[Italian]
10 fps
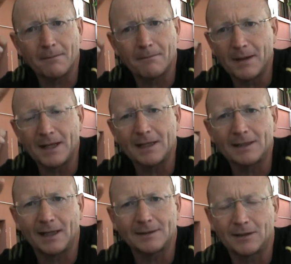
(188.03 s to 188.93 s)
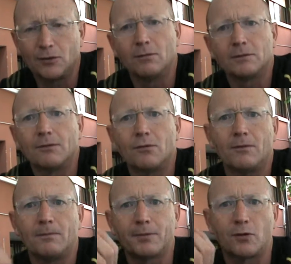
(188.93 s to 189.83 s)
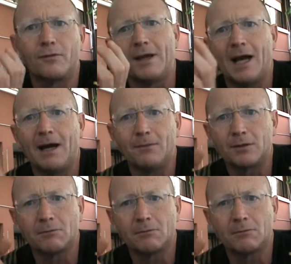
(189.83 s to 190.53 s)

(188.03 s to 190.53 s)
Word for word: bene in testa, non devo proviamo,